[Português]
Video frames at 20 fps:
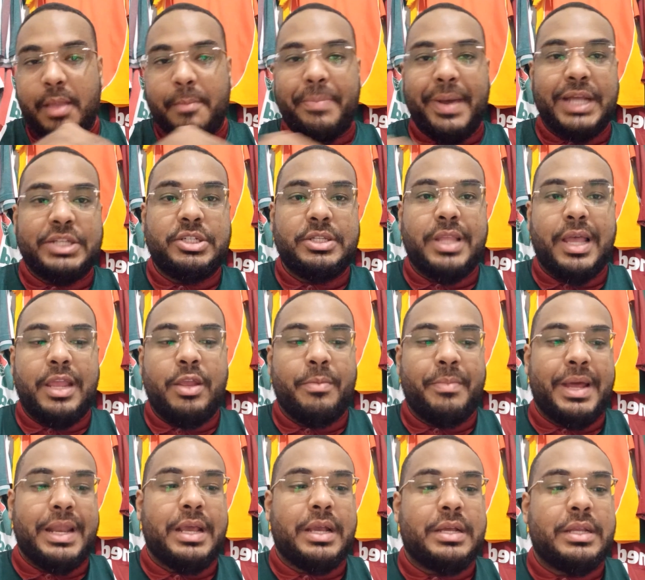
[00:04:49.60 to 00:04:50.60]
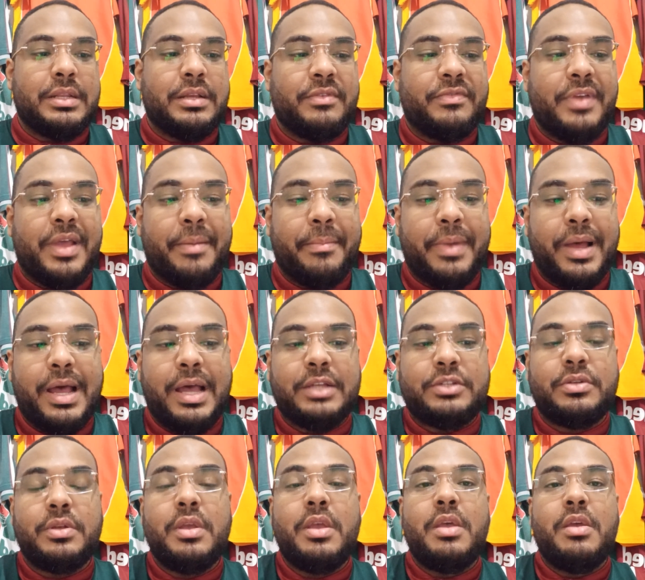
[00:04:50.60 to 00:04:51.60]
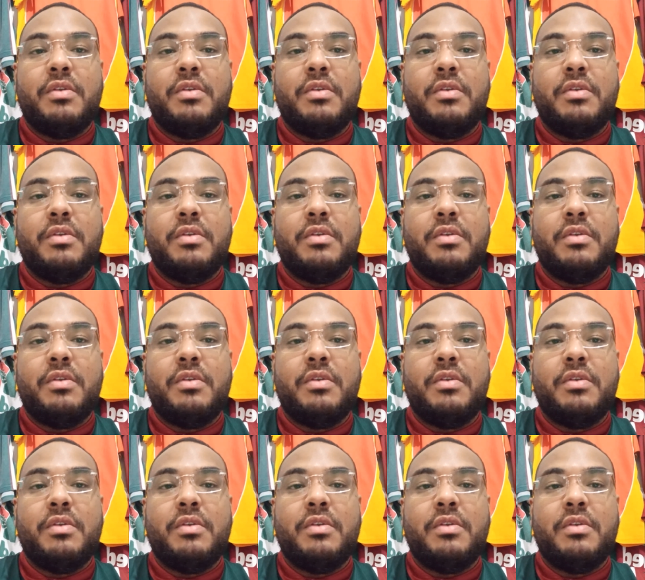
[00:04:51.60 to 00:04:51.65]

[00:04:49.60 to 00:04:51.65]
partir daí o Maracanã vem abaixo,